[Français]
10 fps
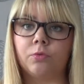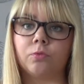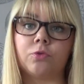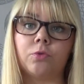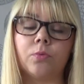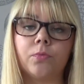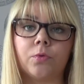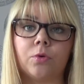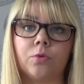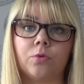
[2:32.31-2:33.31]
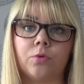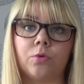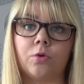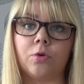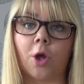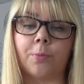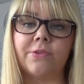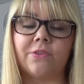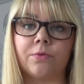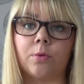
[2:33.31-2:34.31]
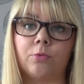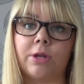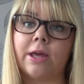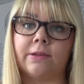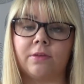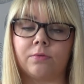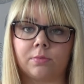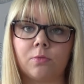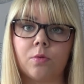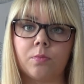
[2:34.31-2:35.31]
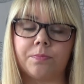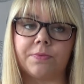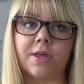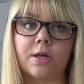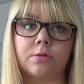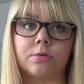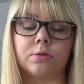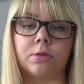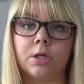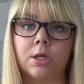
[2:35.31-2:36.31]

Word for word: Donc je trouve que leur petit formulaire était vraiment bien, euh,